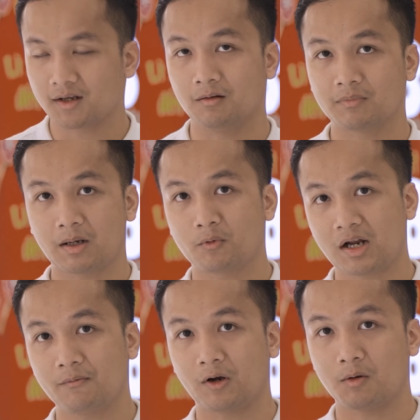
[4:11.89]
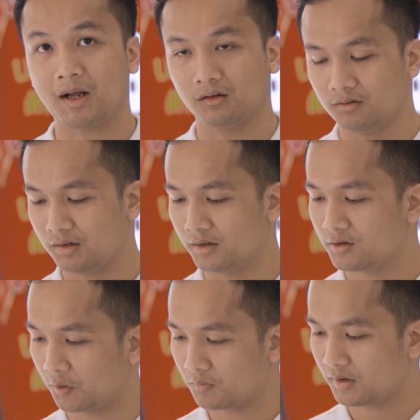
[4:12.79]
cái cụm camera vào cái mặt lưng này
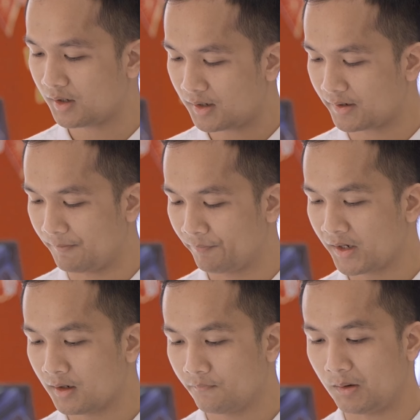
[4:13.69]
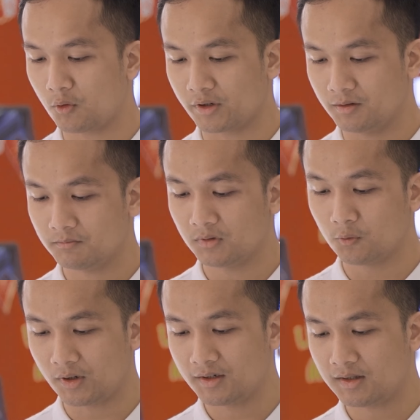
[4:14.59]
trông khá là đẹp. Và một điểm
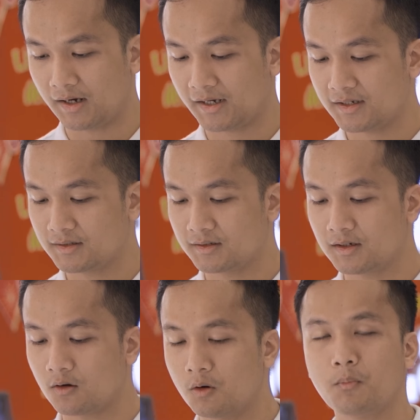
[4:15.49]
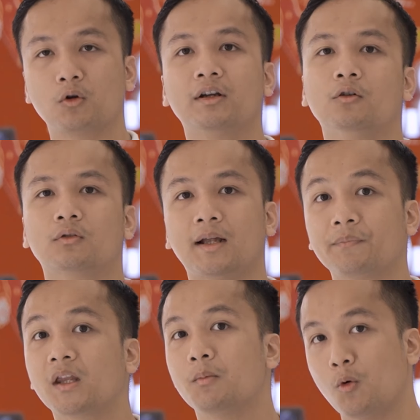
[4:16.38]
lưu ý là cái chiếc Oppo Reno
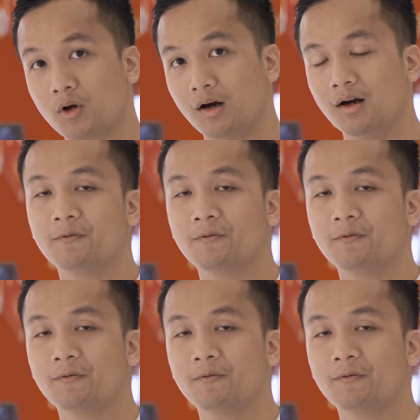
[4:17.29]
tám T bốn G